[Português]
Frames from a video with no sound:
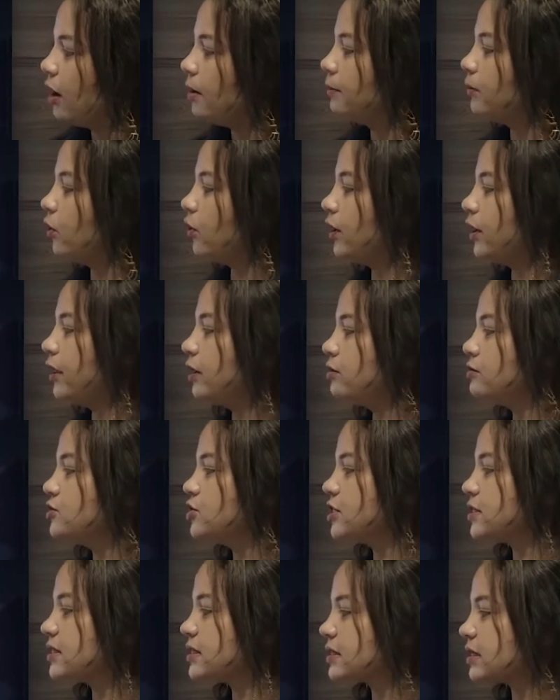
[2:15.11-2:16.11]
morreu
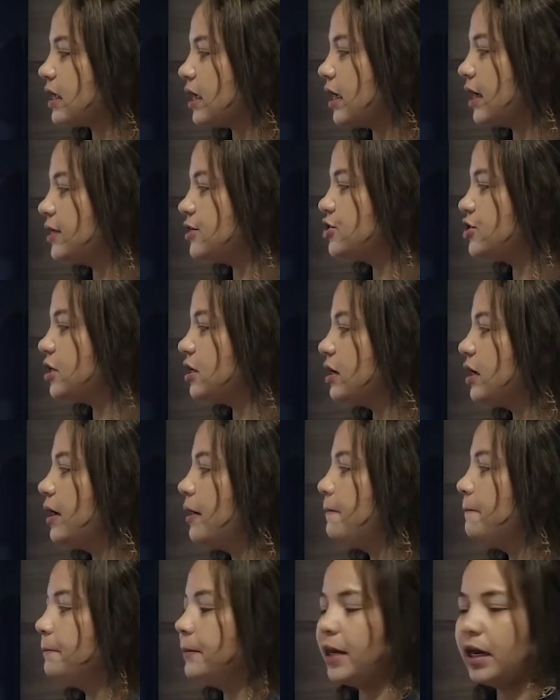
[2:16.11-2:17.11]
de
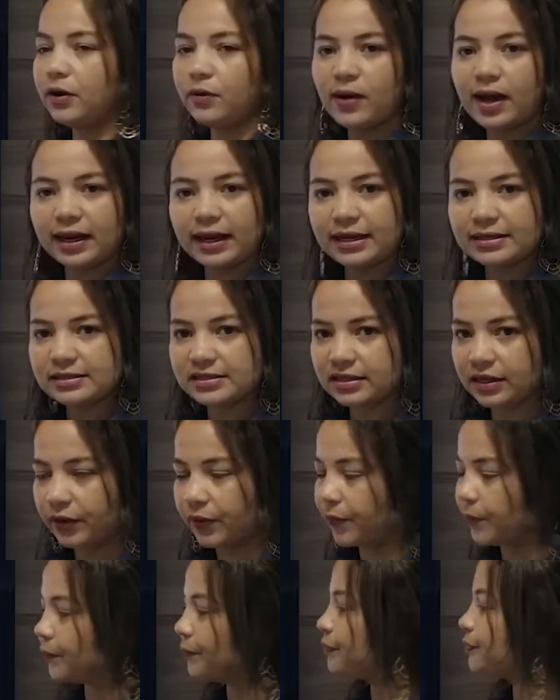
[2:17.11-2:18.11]
sede meu
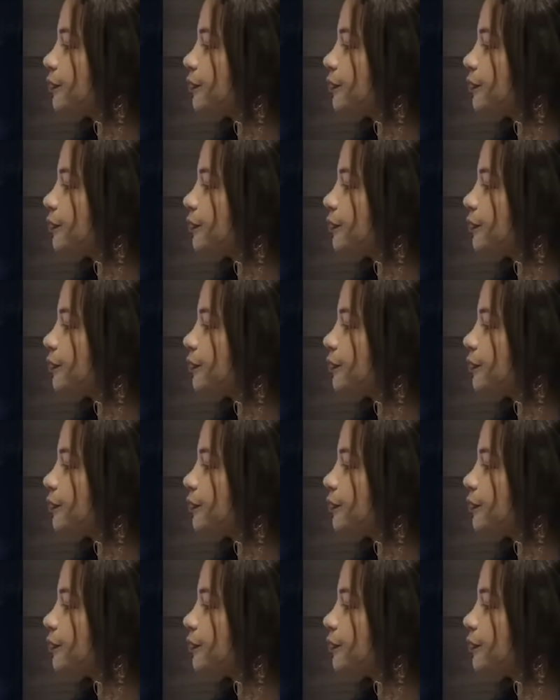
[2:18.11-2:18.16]
alazão.